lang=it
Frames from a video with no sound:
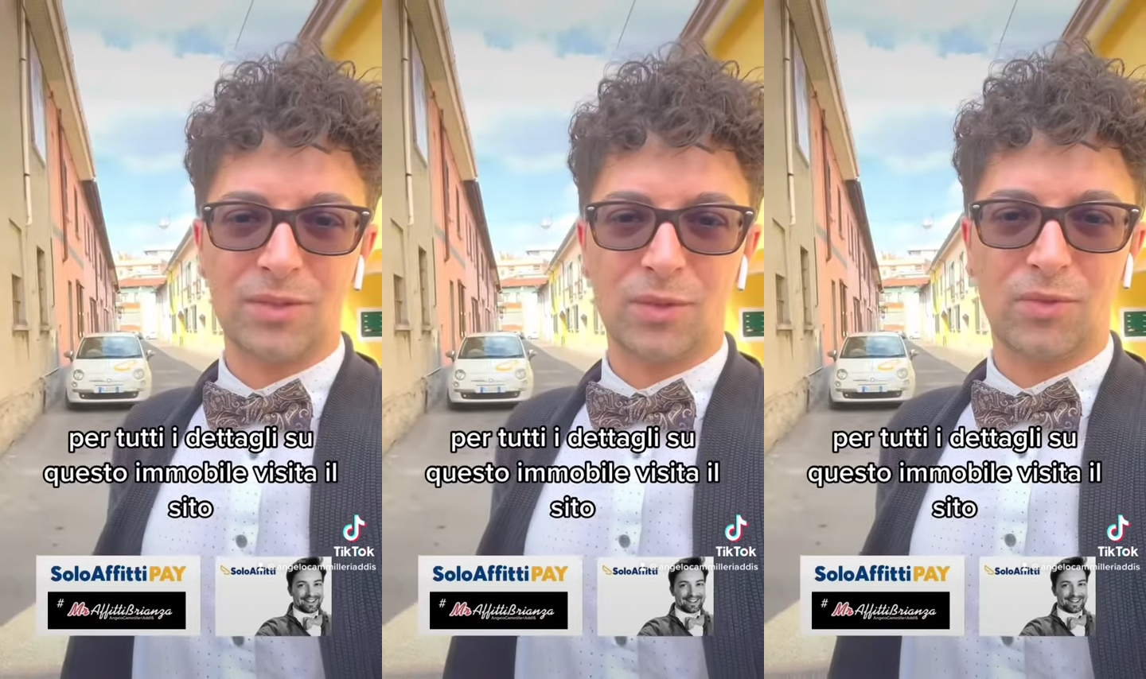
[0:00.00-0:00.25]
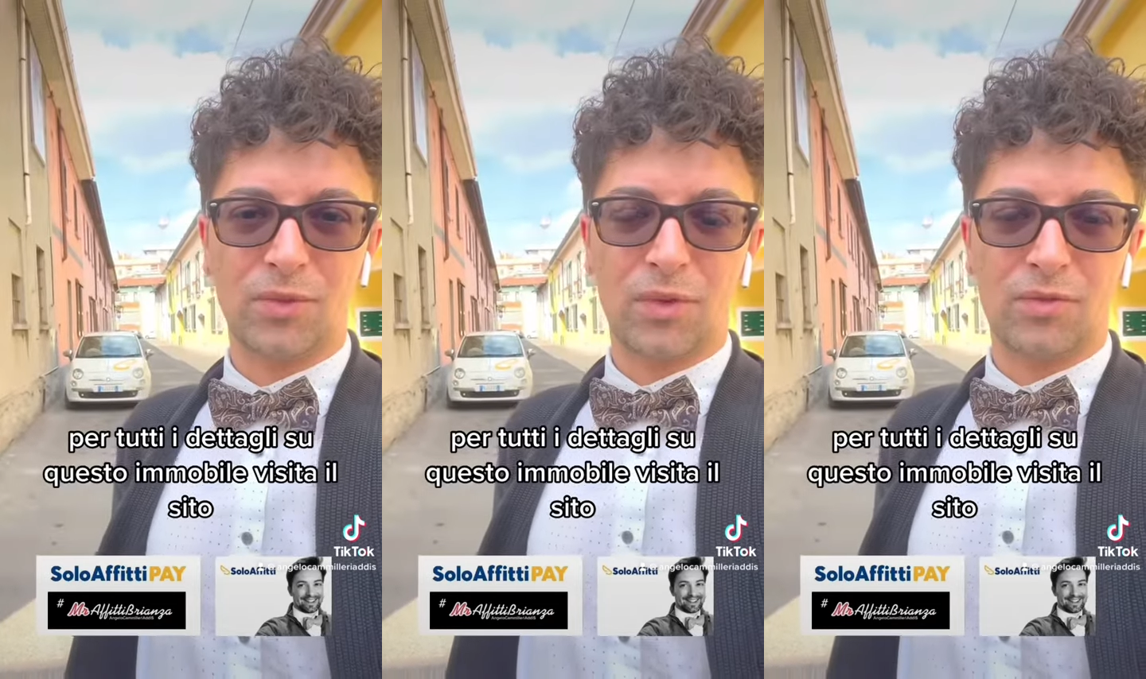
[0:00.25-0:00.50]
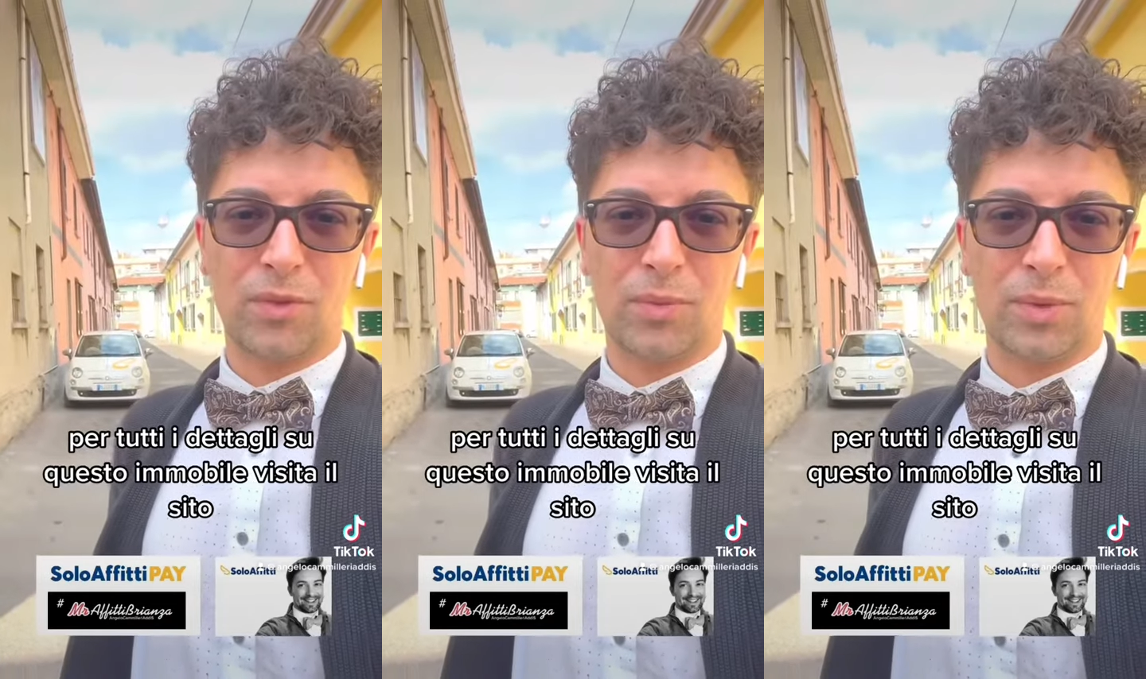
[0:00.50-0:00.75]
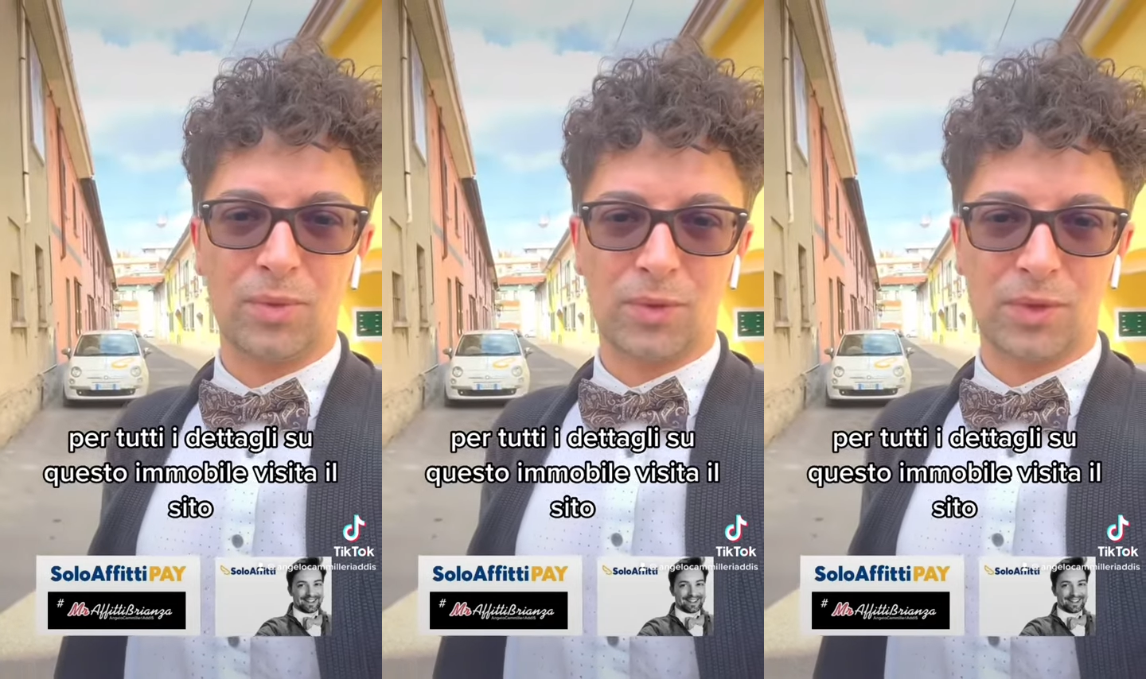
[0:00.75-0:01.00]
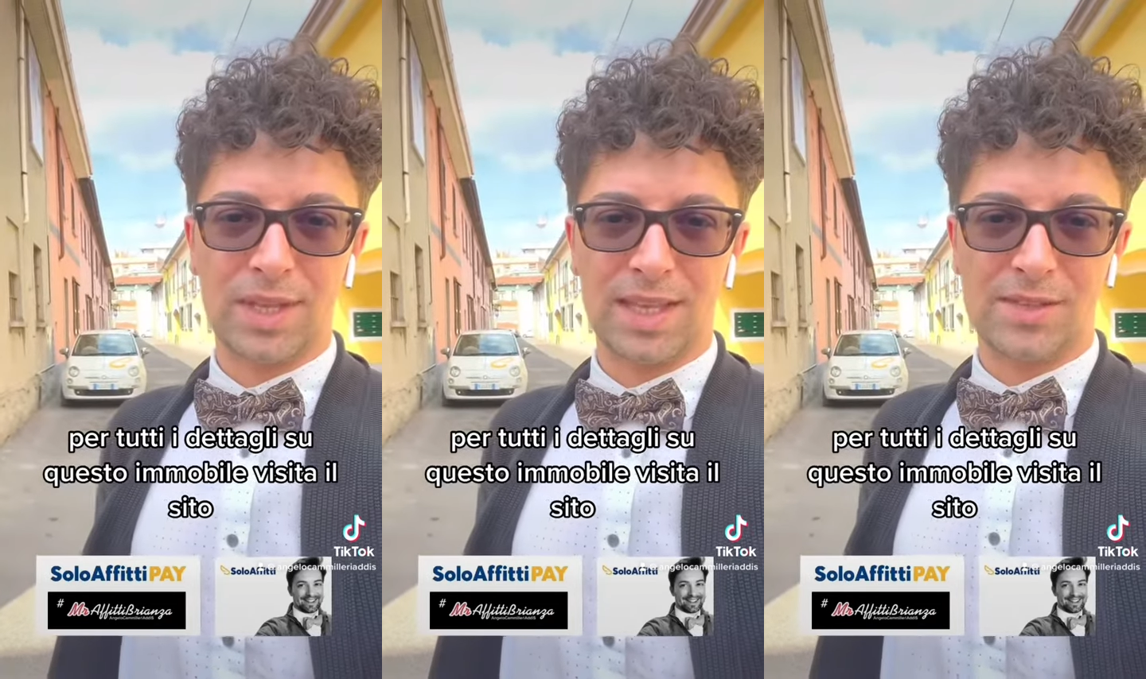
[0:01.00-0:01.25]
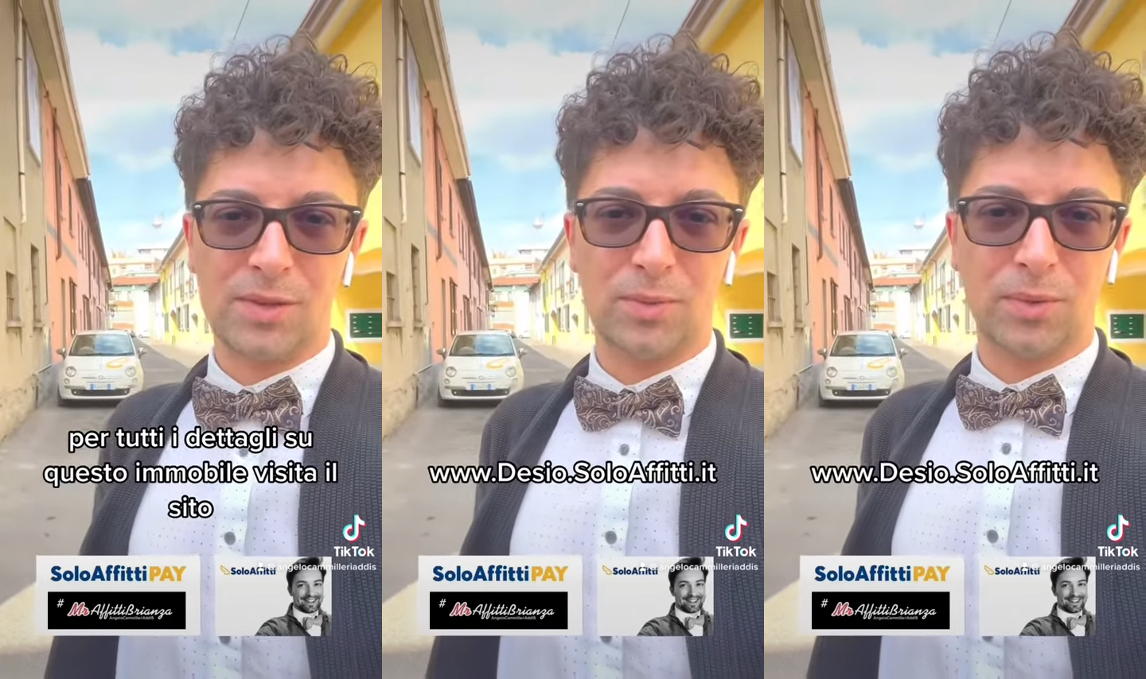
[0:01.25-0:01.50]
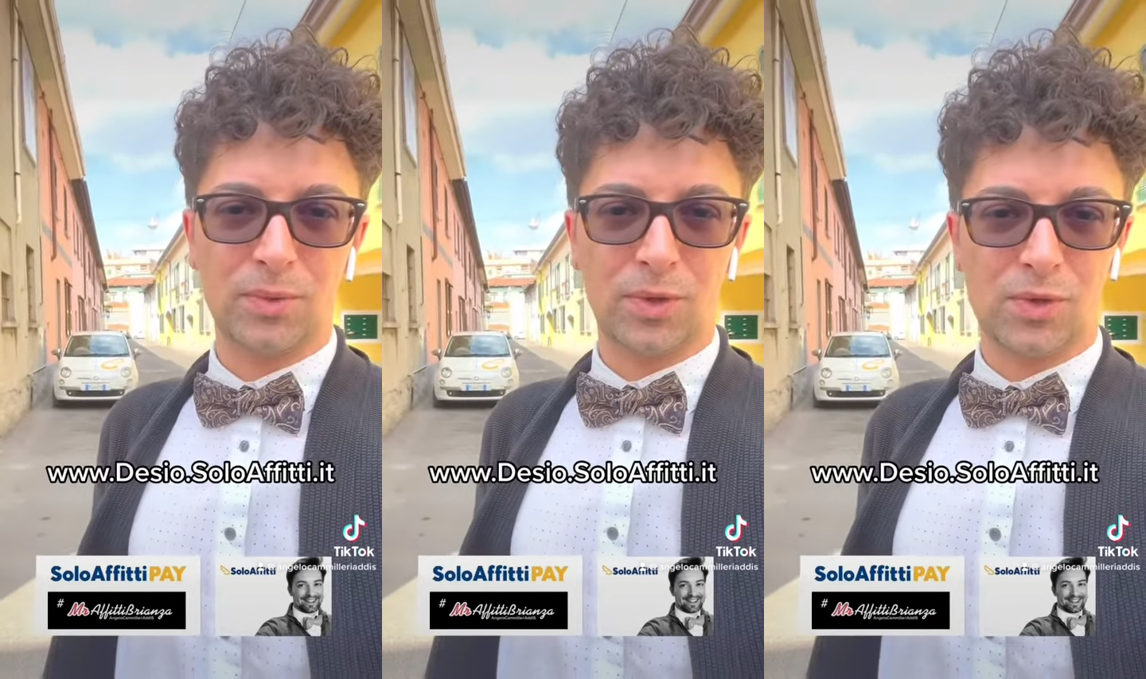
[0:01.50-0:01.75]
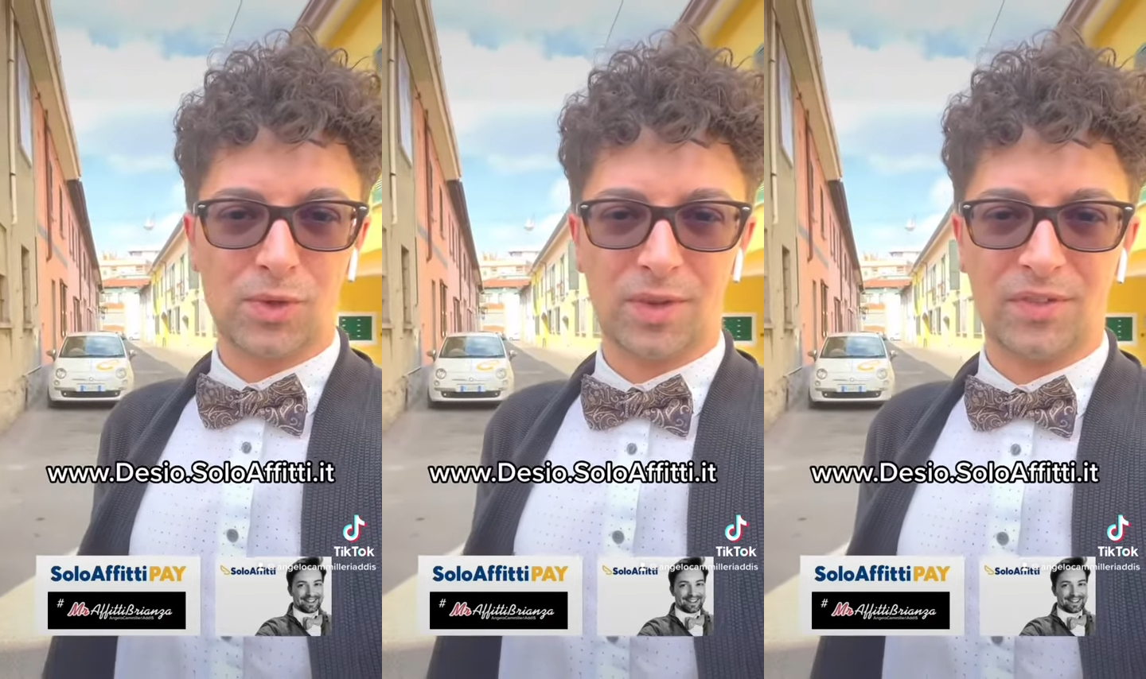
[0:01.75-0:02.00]

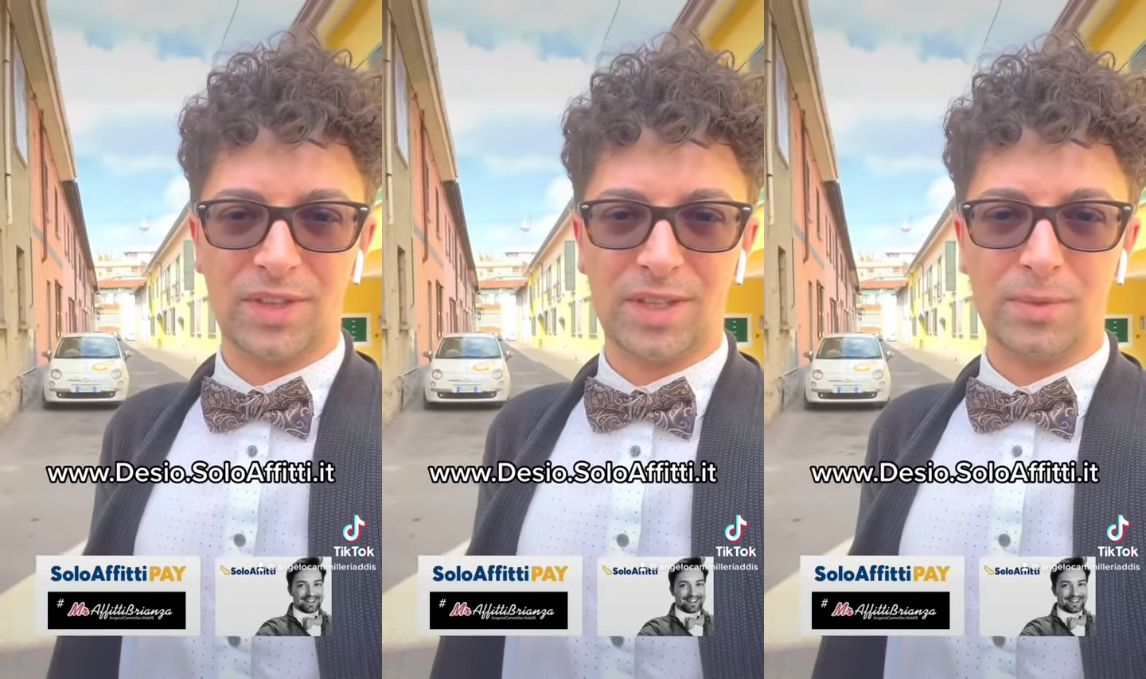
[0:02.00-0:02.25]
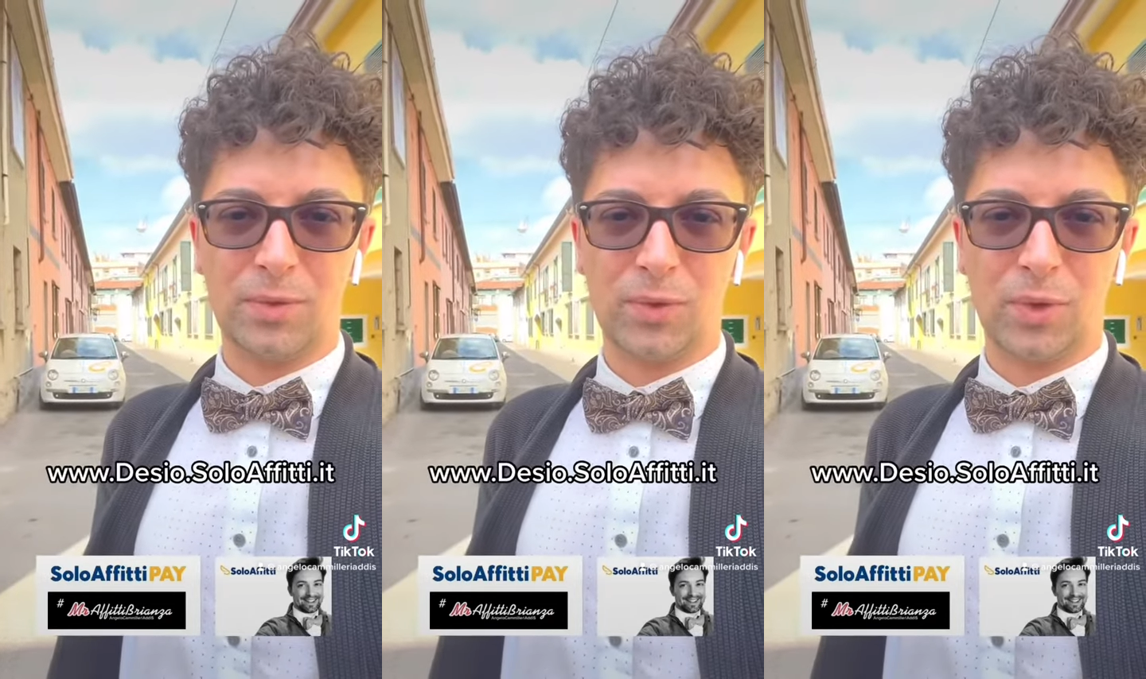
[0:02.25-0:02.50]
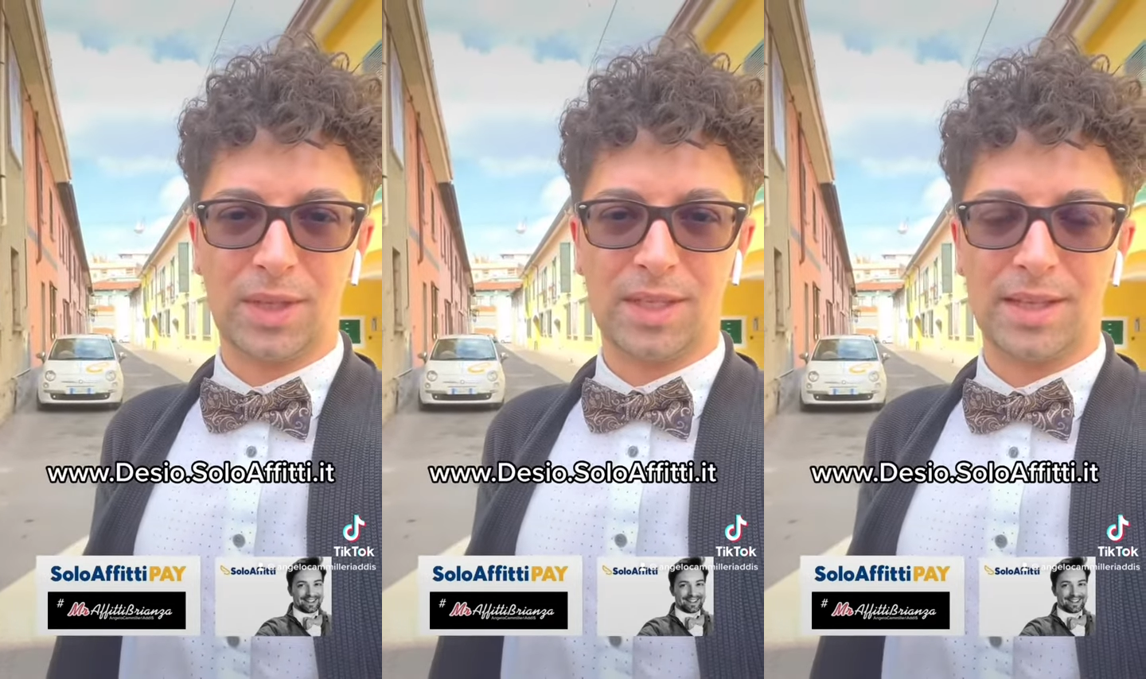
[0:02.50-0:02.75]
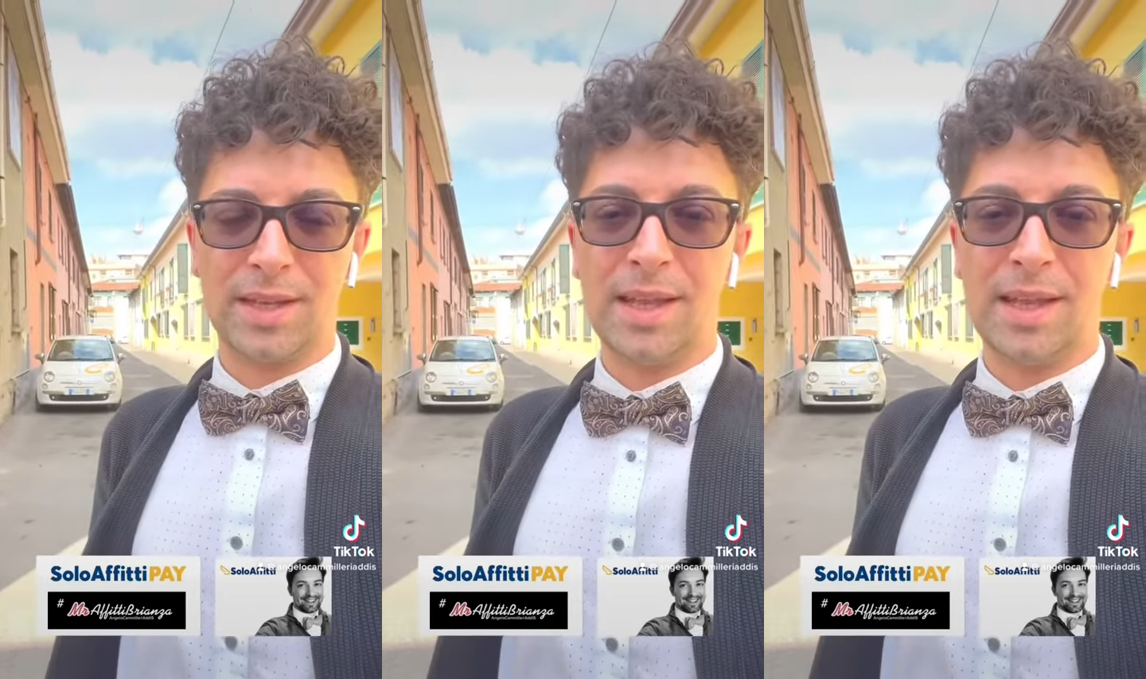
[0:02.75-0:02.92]
www.desio.soloaffitti.it